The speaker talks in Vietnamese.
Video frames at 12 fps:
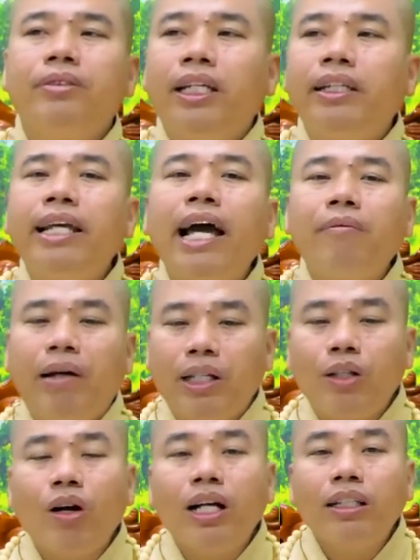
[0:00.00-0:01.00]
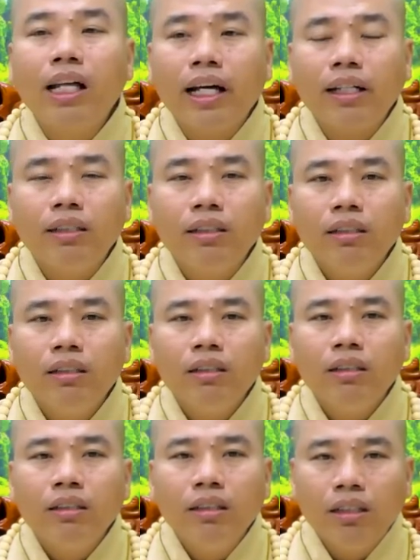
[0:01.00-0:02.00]
vì cha mẹ cho cái thân
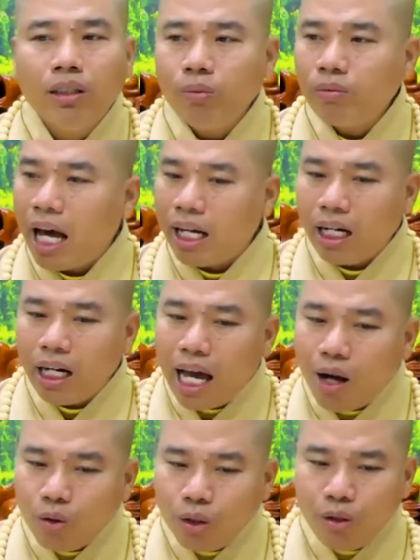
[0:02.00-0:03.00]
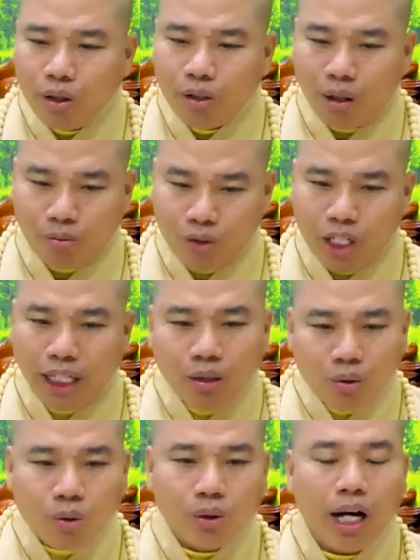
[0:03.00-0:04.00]
nhưng chúng ta đã lao đi vô dòng
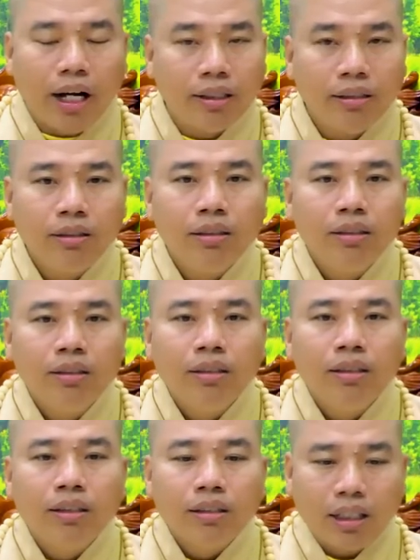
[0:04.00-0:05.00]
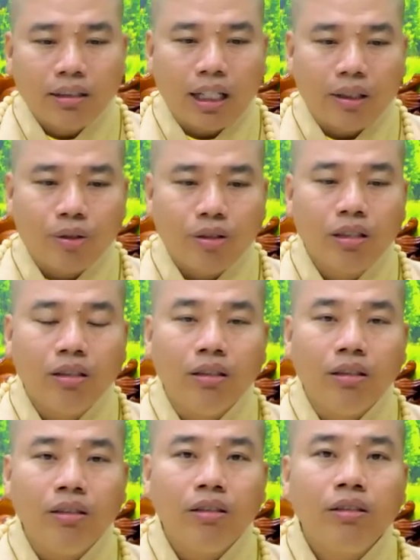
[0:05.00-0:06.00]
sấy cuộc đời trở thành con
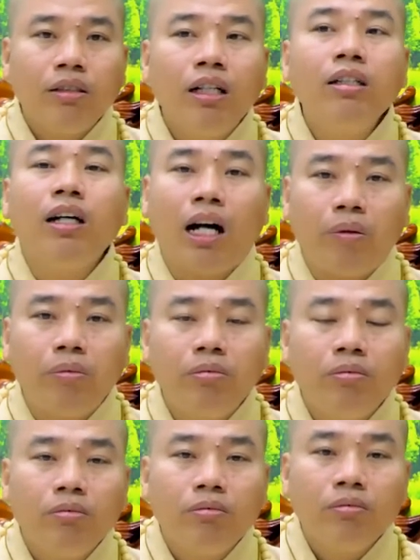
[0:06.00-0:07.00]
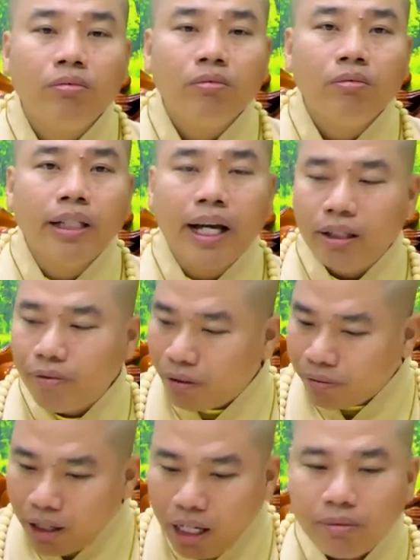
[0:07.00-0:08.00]
người hư hỏng nhờ
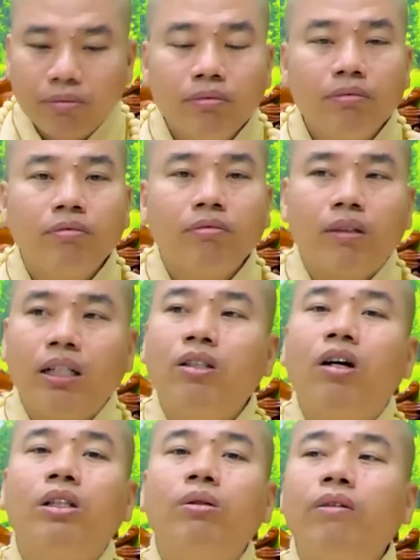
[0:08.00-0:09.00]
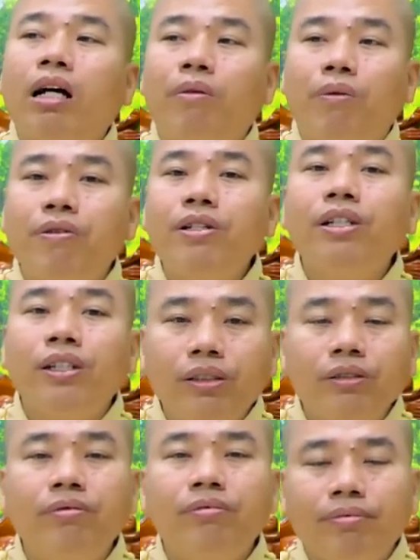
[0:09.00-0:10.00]
phật pháp đã cho chúng ta một phương hướng